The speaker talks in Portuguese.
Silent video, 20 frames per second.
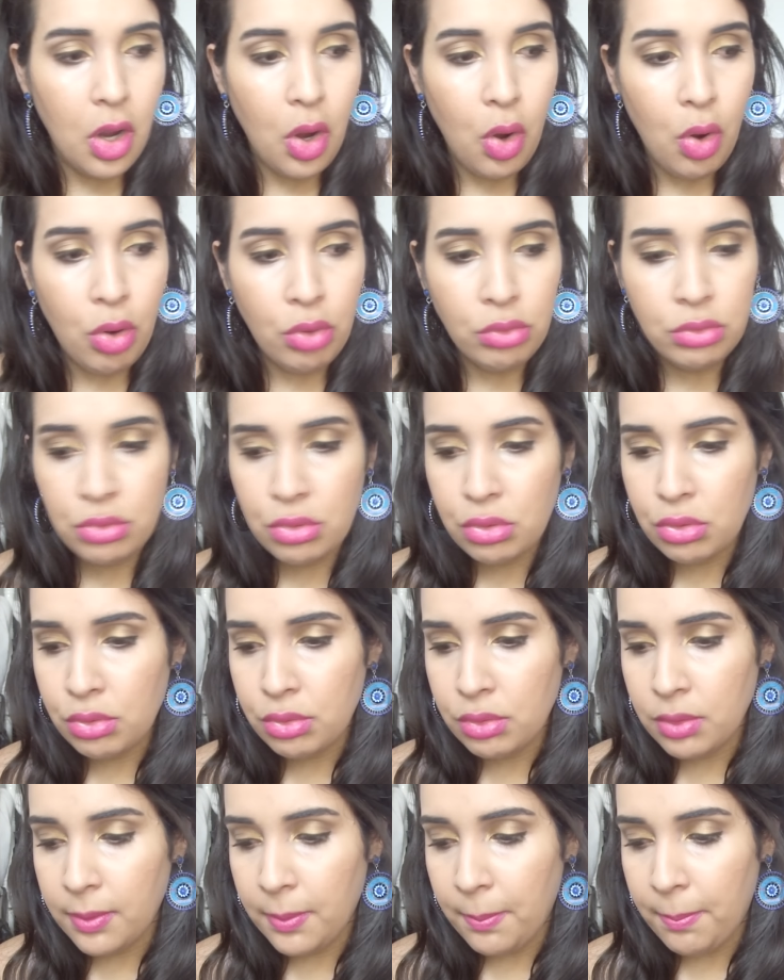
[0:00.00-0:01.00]

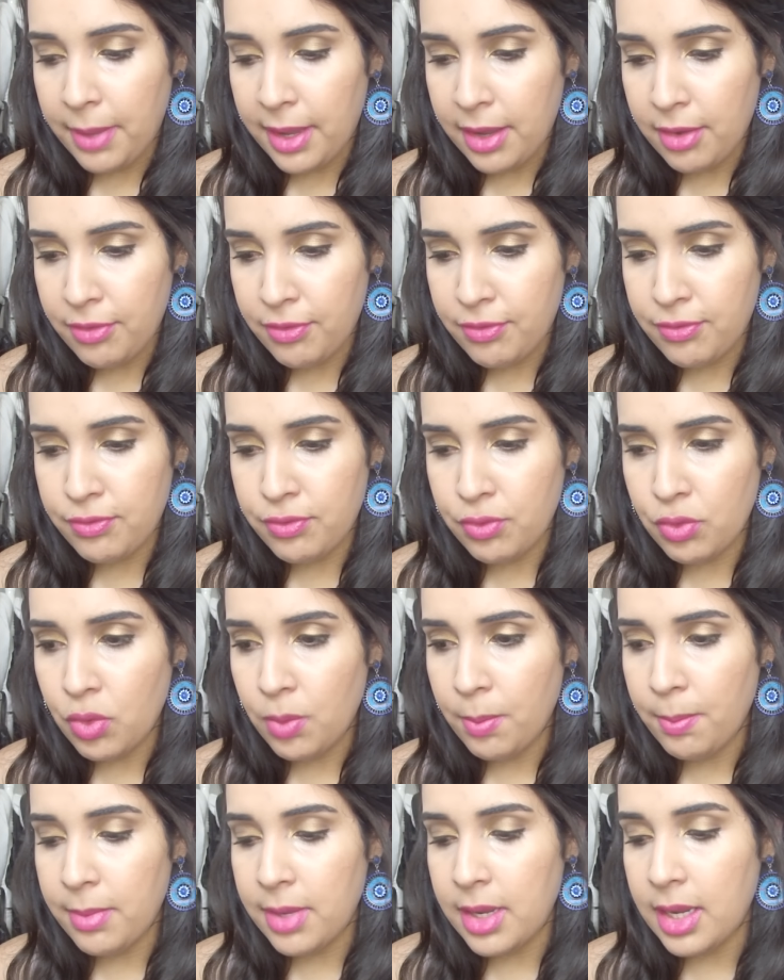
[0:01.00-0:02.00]
Outro
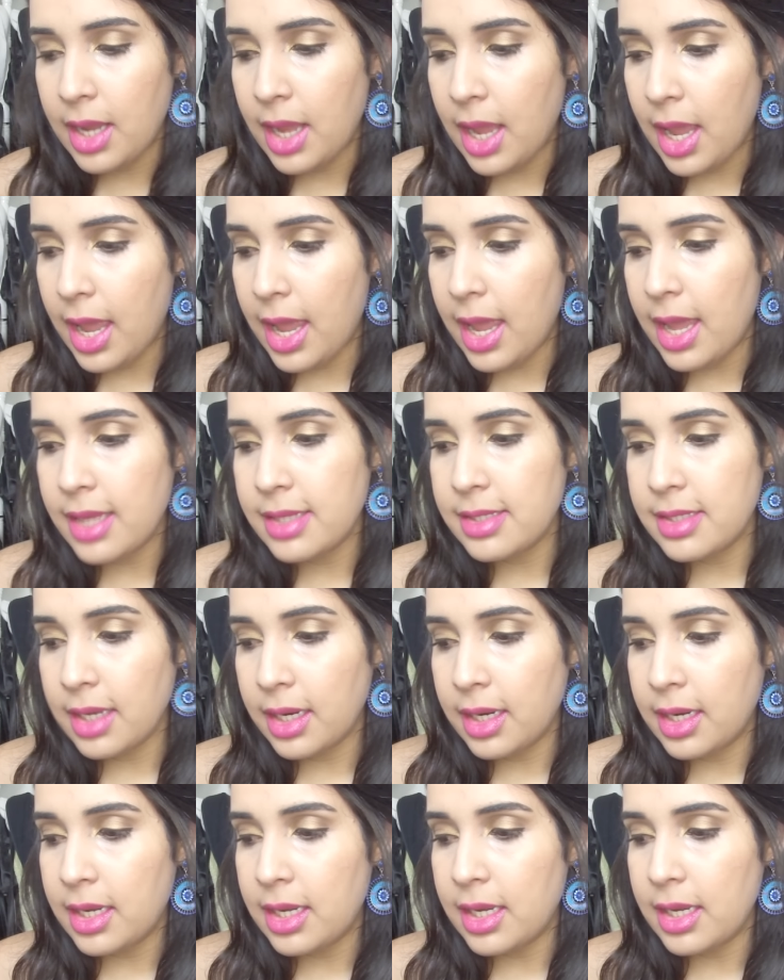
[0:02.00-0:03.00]
perfume é esse
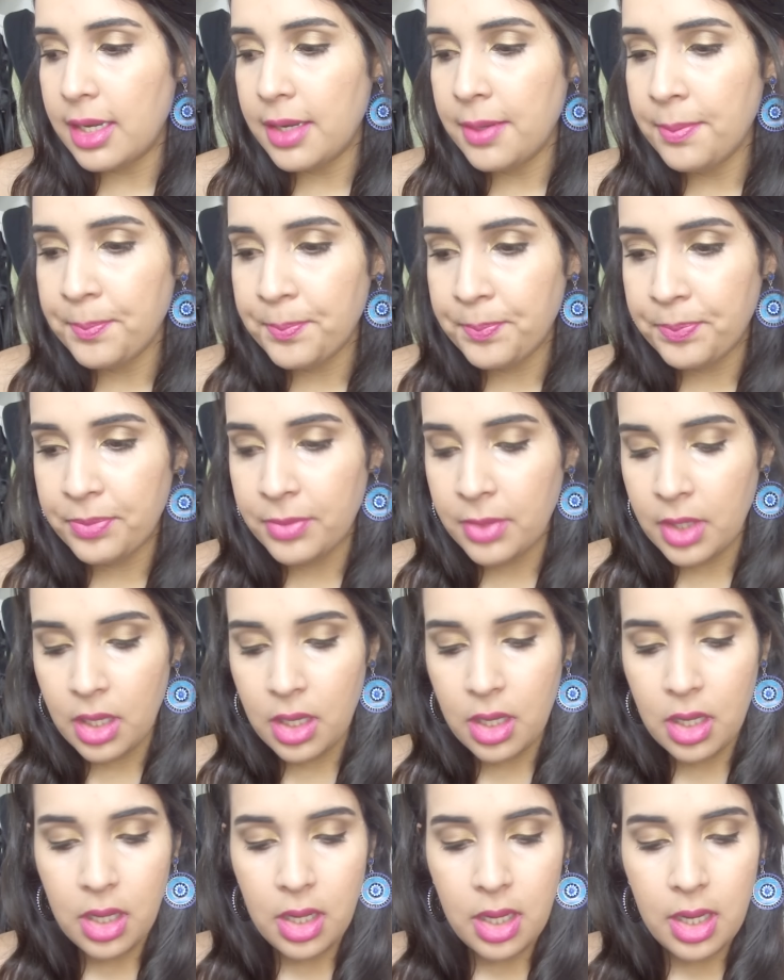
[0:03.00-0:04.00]
aqui,
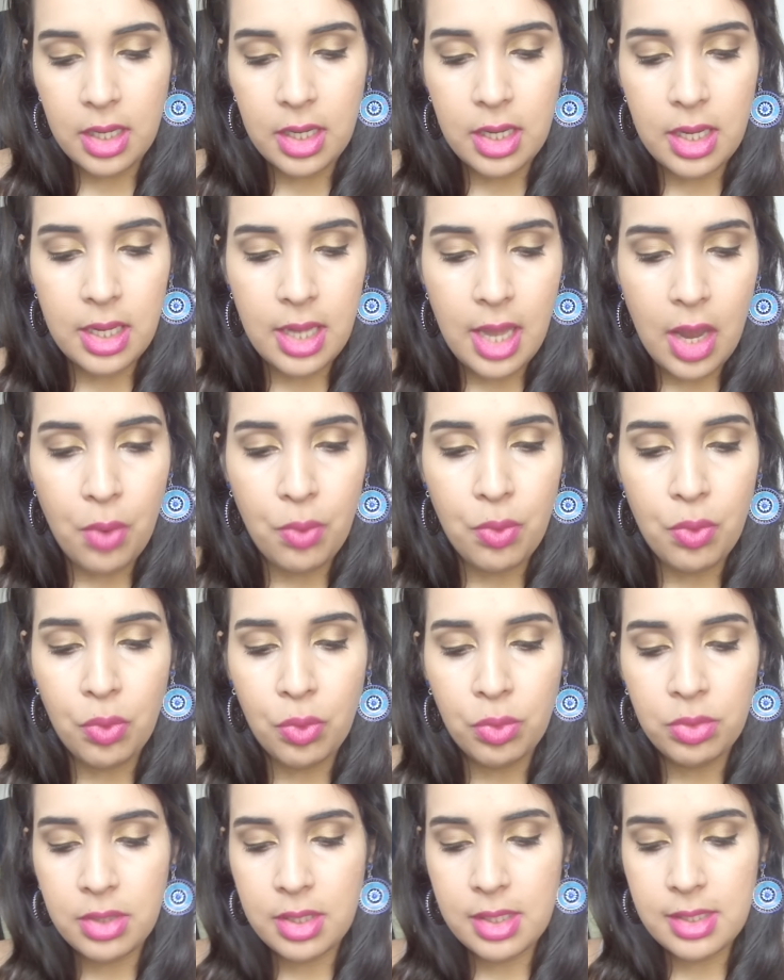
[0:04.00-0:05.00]
que é o
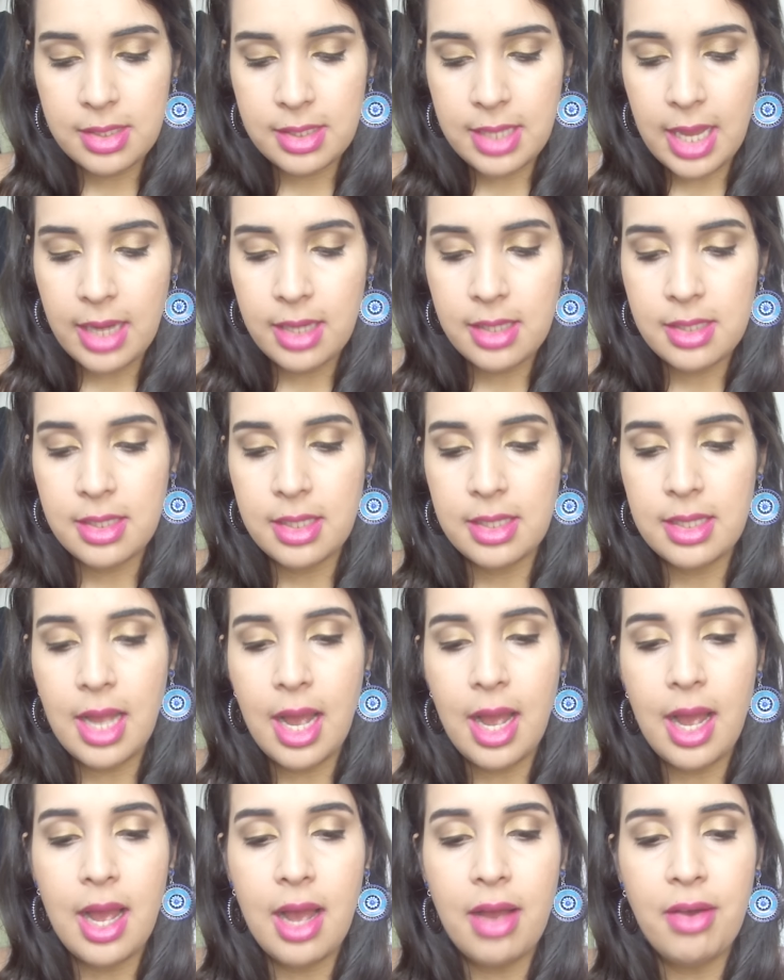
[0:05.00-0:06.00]
Ultra Sexy
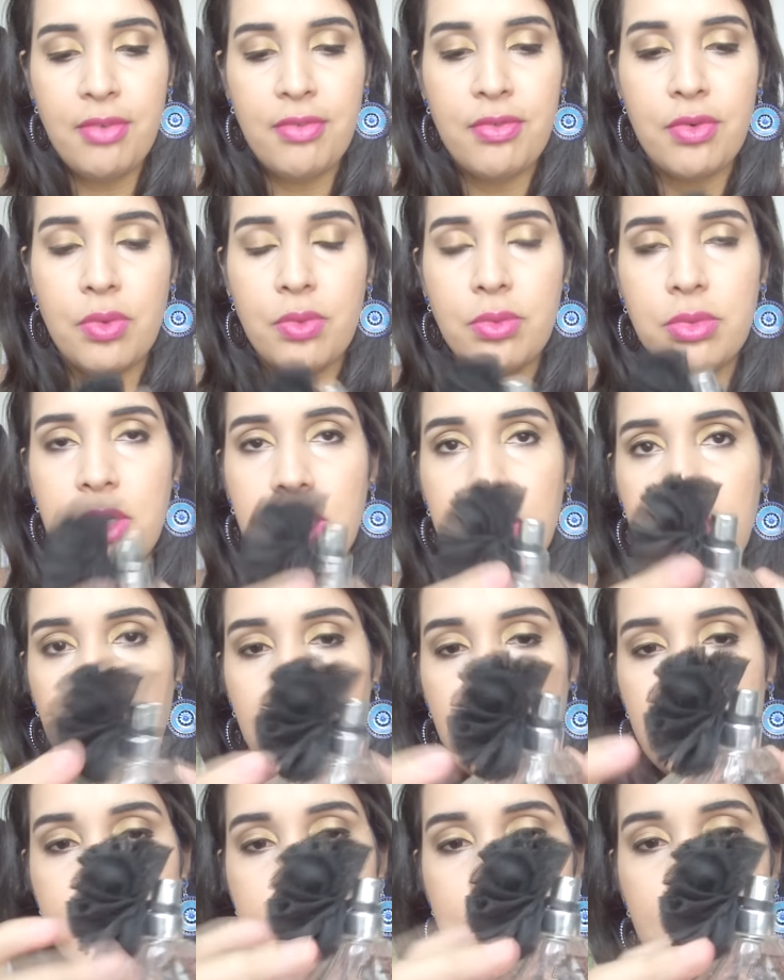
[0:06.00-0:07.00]
da Avon, que
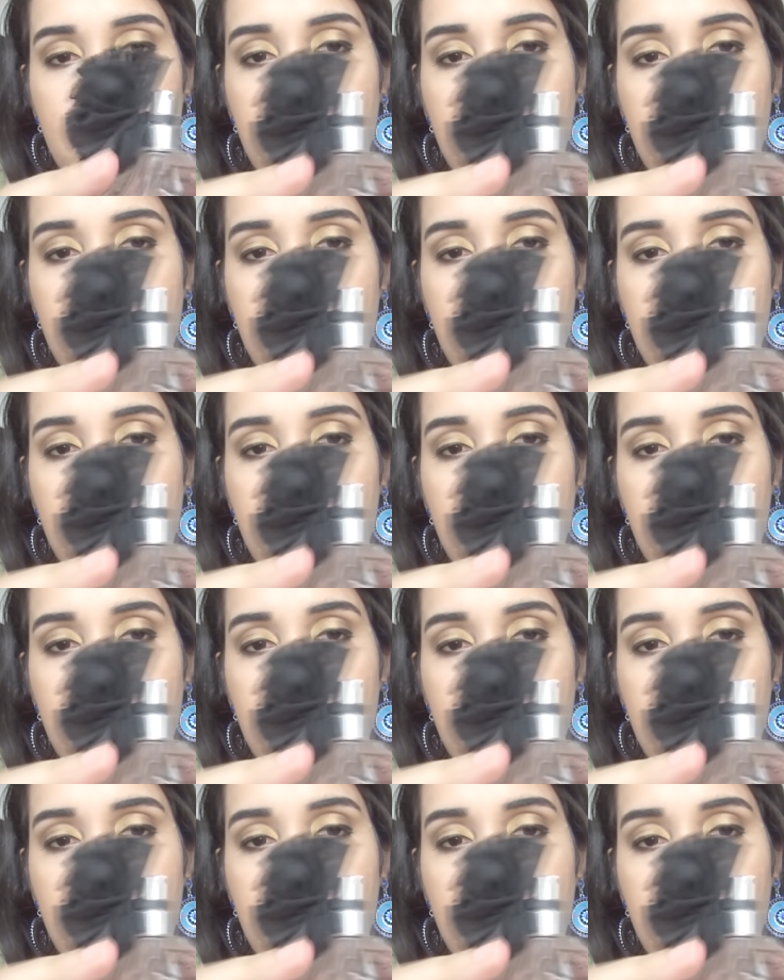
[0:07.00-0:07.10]
tem essa